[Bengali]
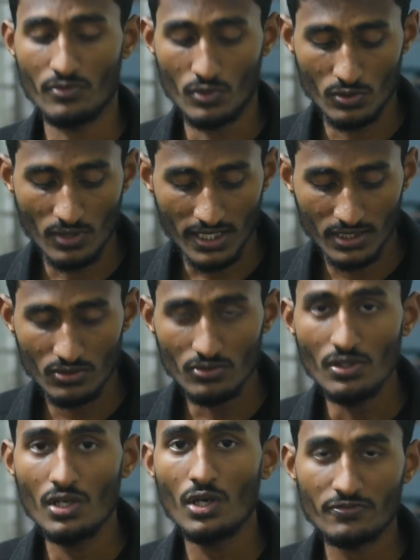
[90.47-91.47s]
ওইগুলা কিন্তু
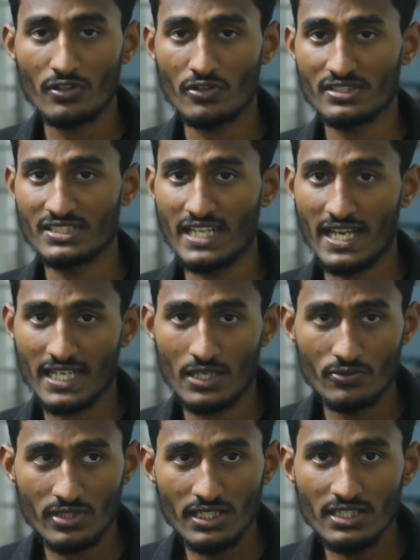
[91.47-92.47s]
ফলোয়ার্সদের
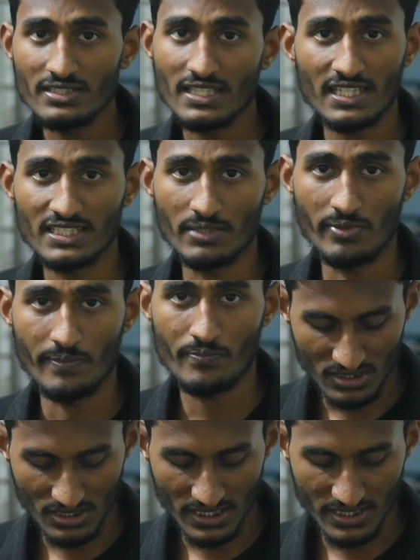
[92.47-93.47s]
অ্যাকাউন্টে থেকে যাবে
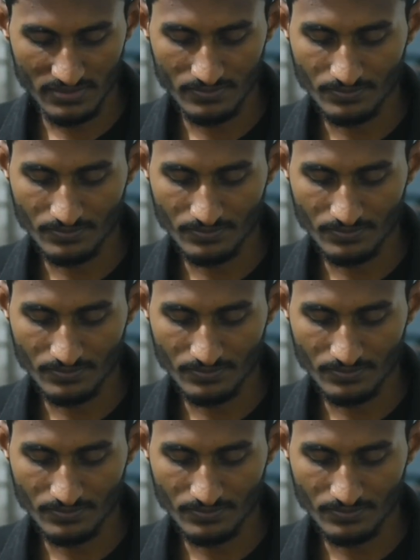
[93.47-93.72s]
ডিলিট